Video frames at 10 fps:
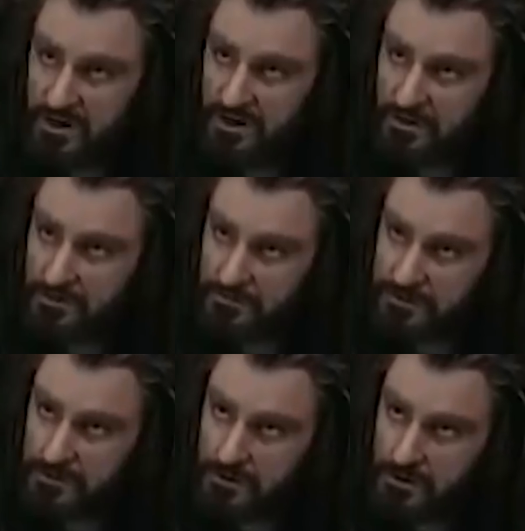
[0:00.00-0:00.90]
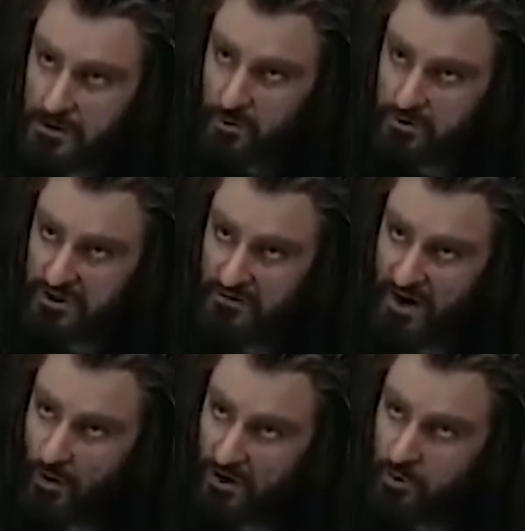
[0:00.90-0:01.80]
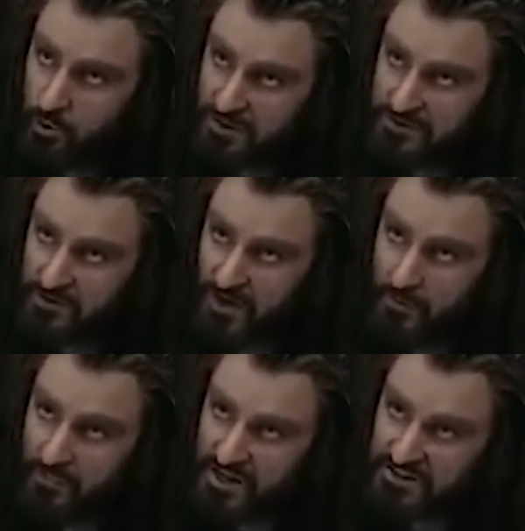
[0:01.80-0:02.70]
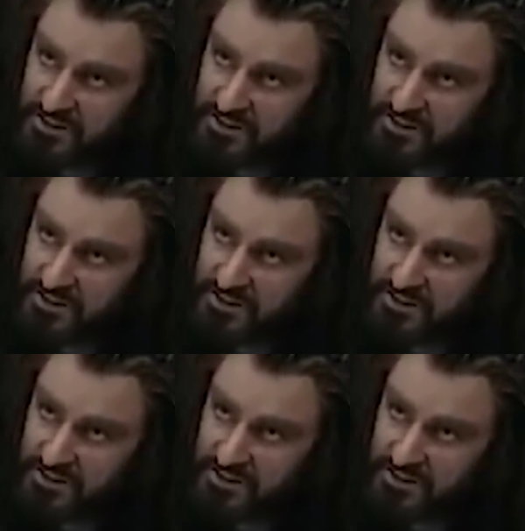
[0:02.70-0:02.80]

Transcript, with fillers: Adamlar çok yakışıklı. Her şeyleri çok güzel. Bir de bize bak.